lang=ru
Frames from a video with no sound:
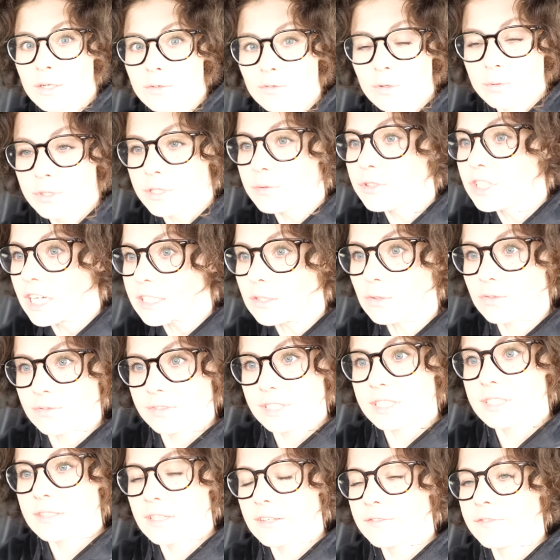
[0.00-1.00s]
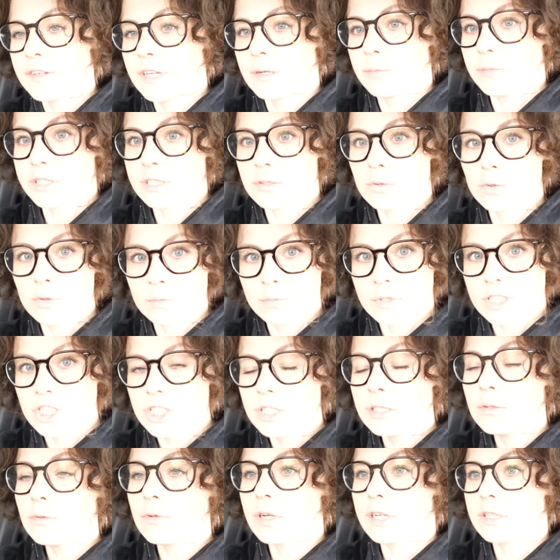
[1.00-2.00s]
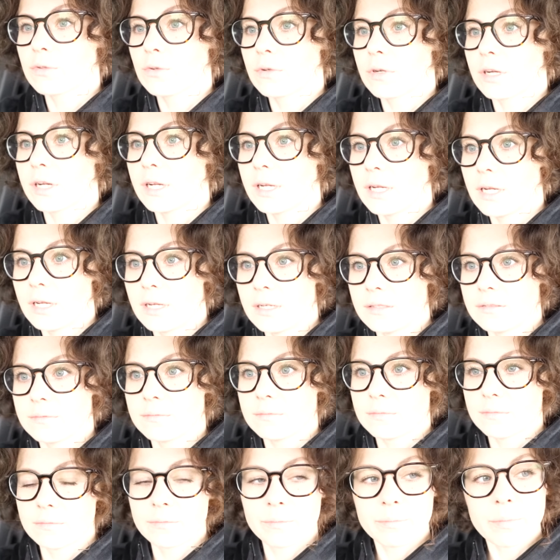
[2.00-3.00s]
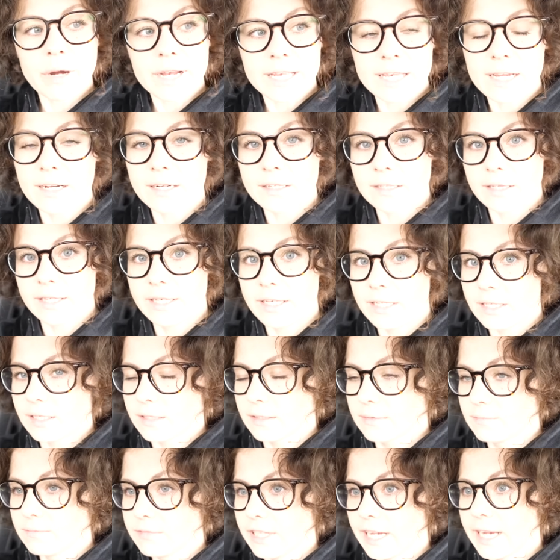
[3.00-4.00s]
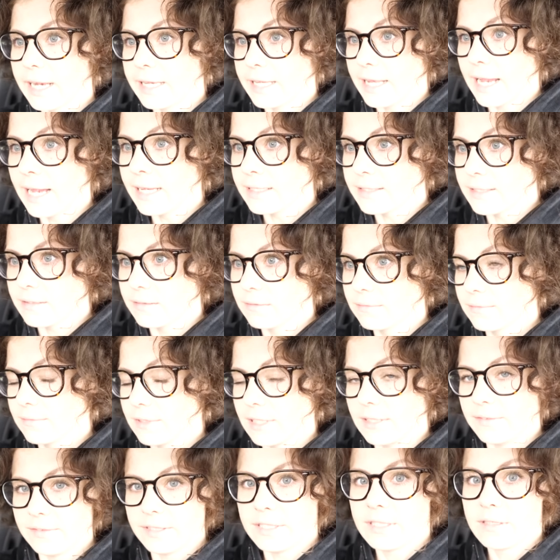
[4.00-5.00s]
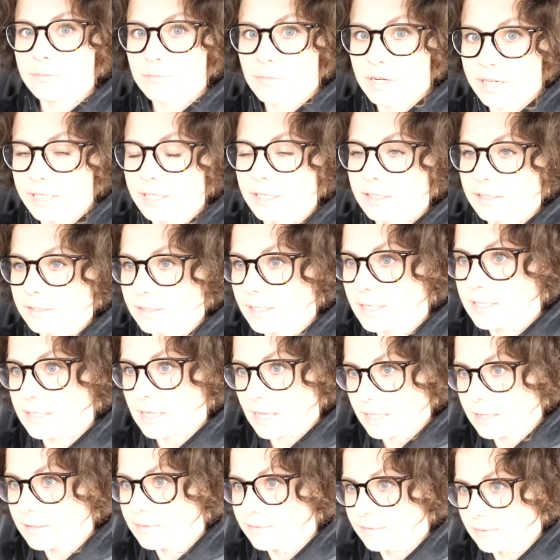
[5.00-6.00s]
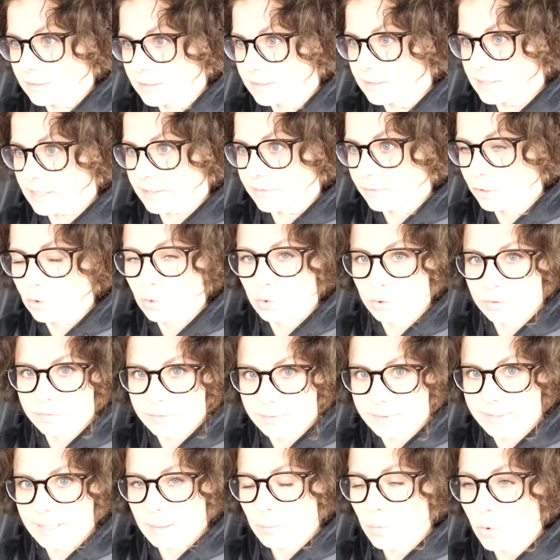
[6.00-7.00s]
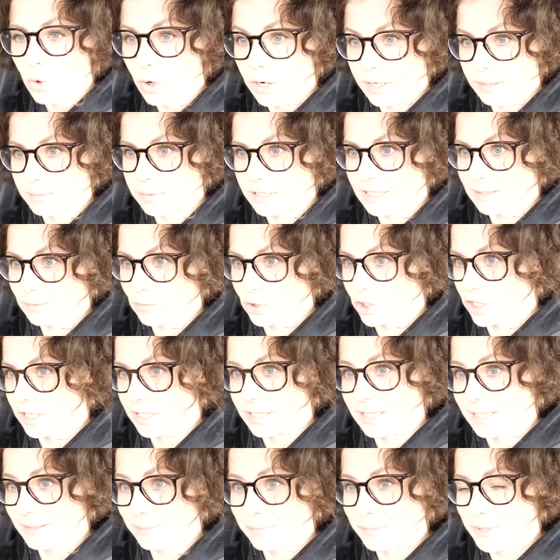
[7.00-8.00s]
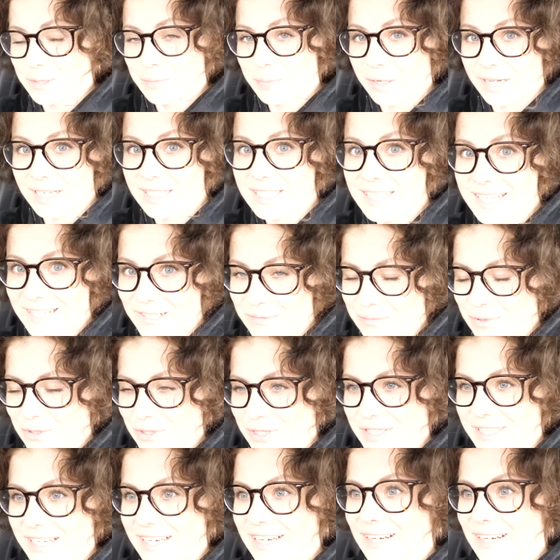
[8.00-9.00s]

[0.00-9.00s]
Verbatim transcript: В общем, сейчас увидела фермерскую машину, которая поехала их догонять, и, видимо, их назад э, заведут домой, потому что это беспредел просто